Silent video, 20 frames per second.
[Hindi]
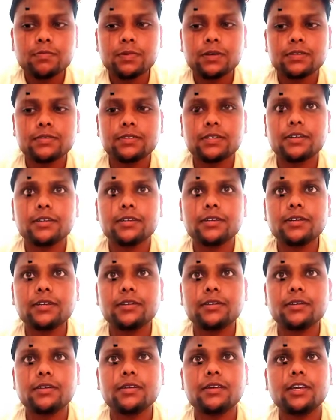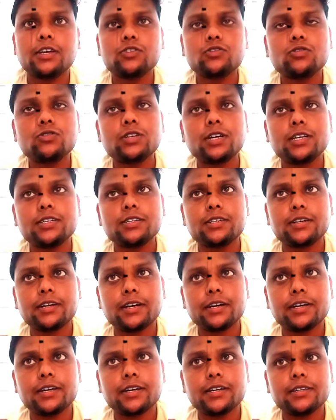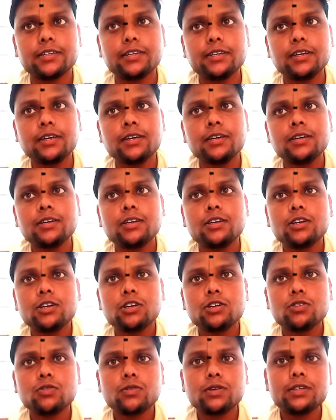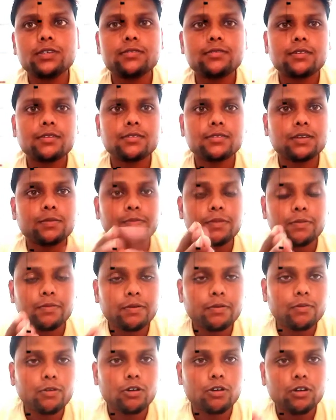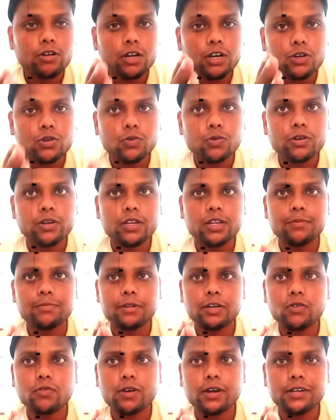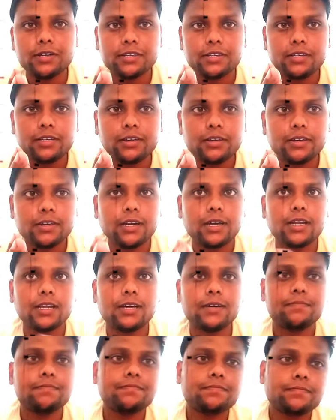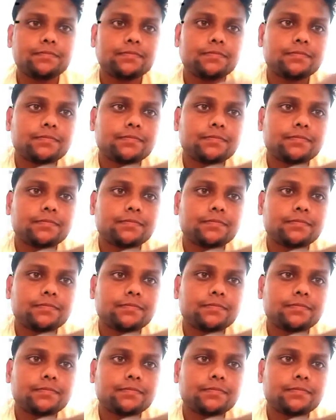परसेंट टोटल एक सौ छाछ आ गया ठीक है तो इस तरह से पेपर ब्लॉक का टोटल हमने क्वांटिटी निकाला